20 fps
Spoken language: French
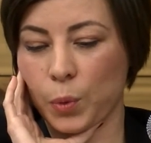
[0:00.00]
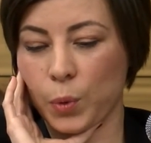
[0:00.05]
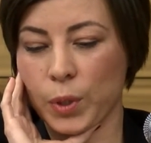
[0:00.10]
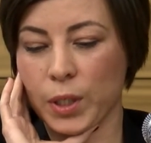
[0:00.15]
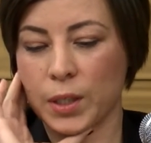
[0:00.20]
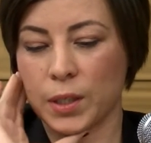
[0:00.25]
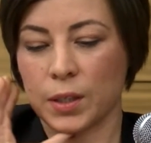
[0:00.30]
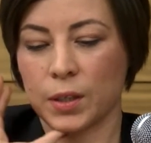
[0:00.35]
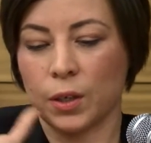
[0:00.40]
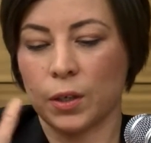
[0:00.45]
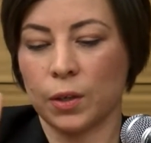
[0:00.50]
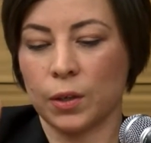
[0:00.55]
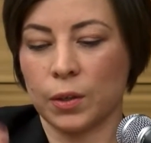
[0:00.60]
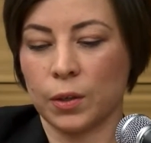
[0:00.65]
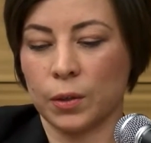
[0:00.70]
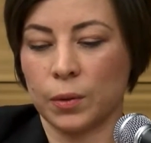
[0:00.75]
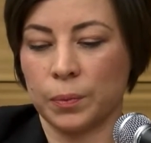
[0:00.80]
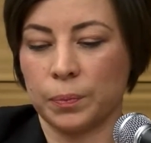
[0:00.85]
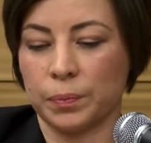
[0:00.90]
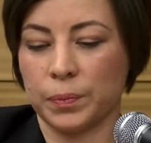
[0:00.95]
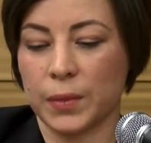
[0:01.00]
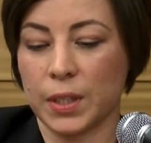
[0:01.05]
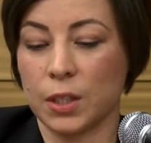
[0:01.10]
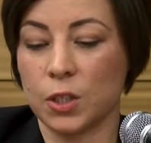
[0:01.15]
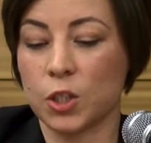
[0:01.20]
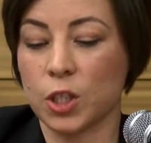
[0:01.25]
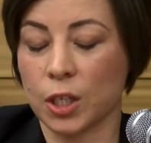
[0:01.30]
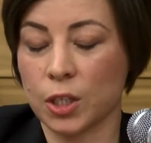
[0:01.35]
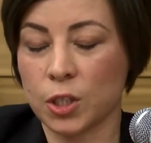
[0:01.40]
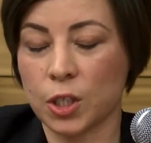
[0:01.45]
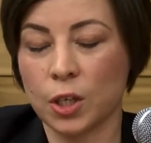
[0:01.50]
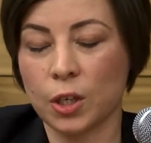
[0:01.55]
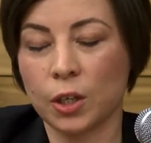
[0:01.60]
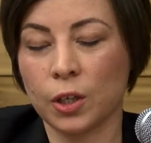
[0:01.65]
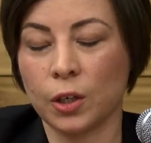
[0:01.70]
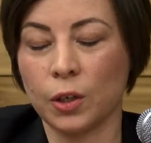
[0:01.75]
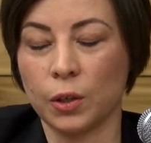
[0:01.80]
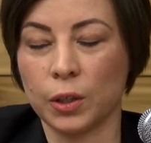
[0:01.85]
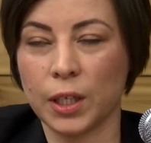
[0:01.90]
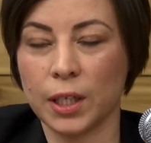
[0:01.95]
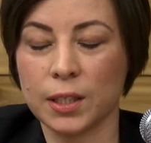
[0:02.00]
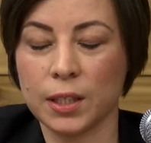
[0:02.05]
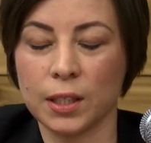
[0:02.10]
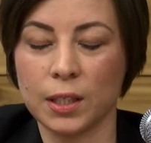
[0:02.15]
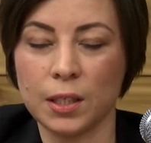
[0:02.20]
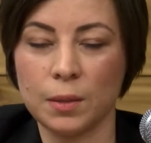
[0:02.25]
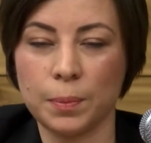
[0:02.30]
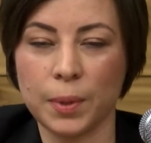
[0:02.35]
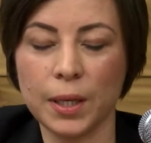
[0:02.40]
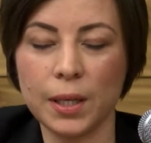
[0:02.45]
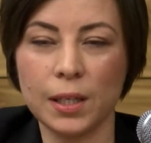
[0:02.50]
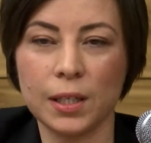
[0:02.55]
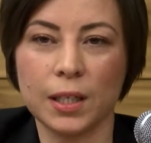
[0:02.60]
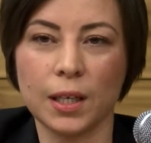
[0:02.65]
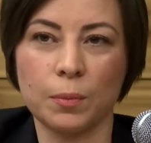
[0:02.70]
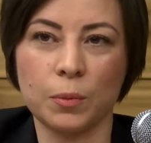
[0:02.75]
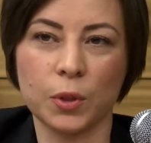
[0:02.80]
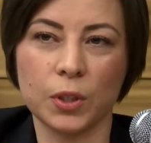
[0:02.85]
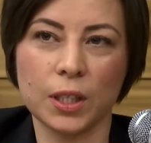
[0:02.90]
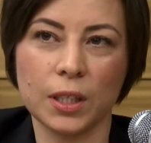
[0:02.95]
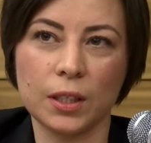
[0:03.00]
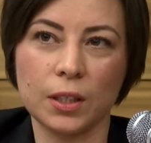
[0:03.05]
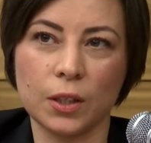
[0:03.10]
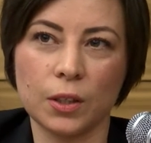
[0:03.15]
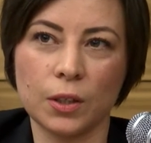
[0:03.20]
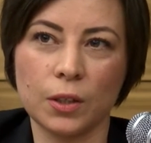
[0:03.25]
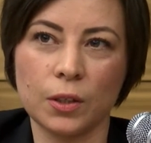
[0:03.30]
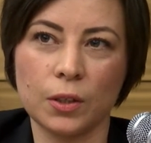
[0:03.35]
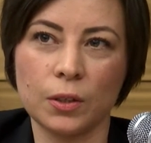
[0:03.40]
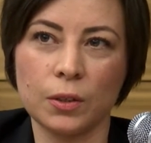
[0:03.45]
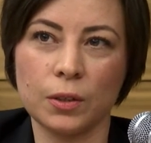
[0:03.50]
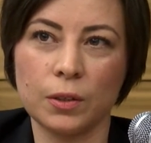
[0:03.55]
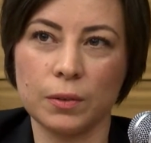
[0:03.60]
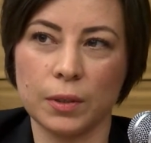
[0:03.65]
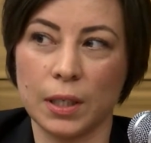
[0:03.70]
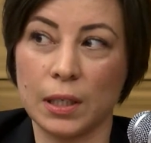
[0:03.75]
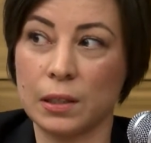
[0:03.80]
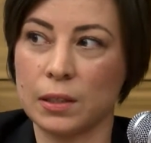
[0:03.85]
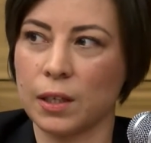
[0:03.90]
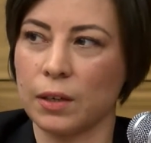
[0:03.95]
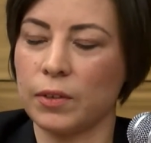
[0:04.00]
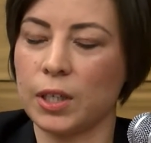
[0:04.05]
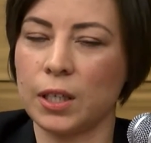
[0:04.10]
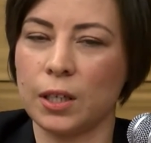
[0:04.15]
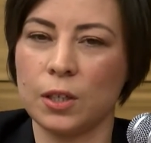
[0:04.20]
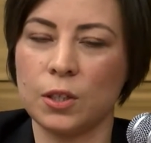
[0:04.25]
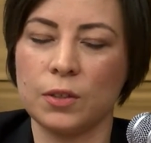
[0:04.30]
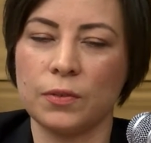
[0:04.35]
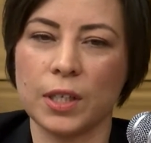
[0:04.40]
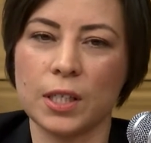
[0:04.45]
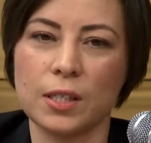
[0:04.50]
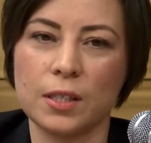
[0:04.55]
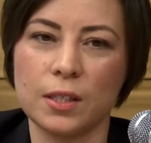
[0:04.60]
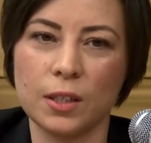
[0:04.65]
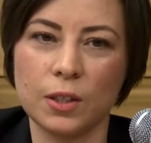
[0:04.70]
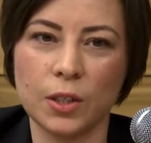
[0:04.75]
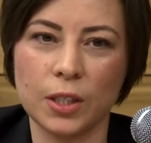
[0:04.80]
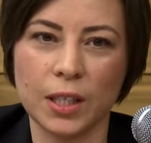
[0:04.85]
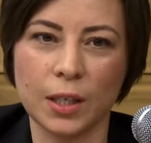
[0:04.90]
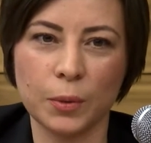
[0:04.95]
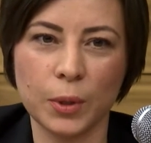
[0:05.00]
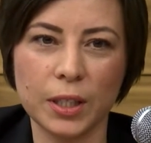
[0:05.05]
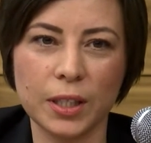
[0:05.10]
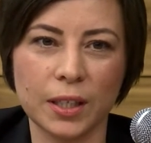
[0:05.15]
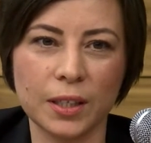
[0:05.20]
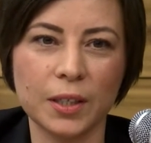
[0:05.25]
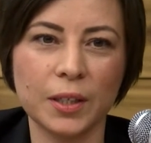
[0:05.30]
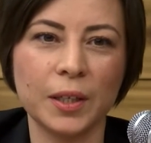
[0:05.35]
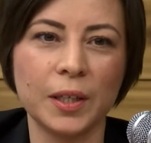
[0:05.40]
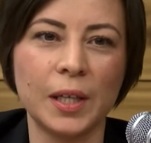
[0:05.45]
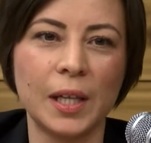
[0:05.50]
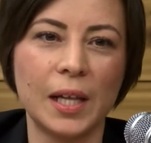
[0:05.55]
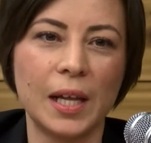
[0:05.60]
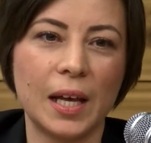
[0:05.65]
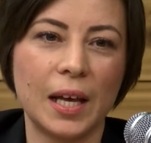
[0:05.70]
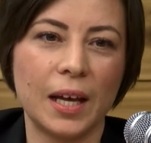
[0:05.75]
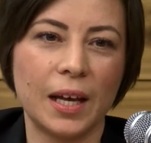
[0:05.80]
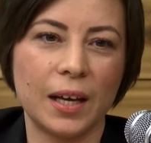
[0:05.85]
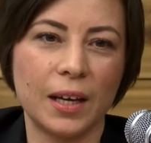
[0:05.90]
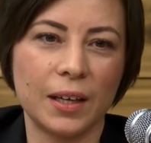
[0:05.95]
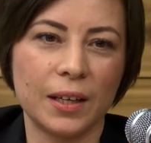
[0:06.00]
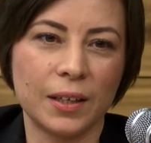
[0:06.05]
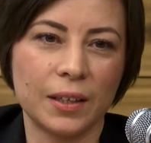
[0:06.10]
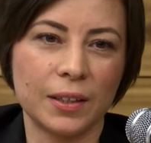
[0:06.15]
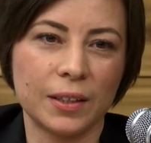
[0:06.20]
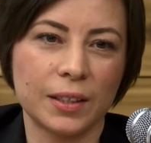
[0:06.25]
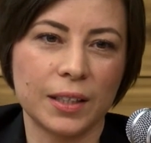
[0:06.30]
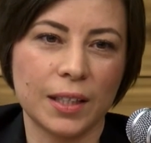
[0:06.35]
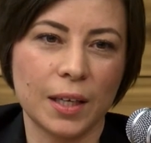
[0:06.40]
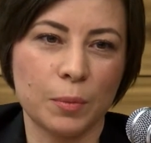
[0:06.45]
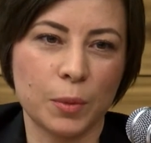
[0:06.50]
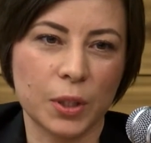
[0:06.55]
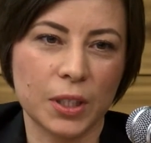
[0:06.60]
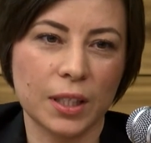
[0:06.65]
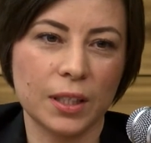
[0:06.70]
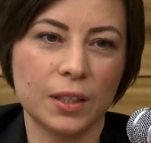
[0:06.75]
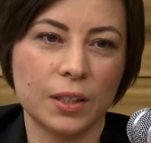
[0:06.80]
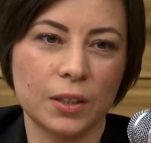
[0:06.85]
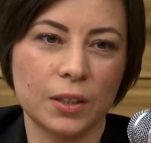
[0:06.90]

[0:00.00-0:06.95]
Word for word: Euh, une chercheure, euh, Catherine Lippel, qui a montré que, elle travaille à l'Université d'Ottawa d'ailleurs, euh, qui a montré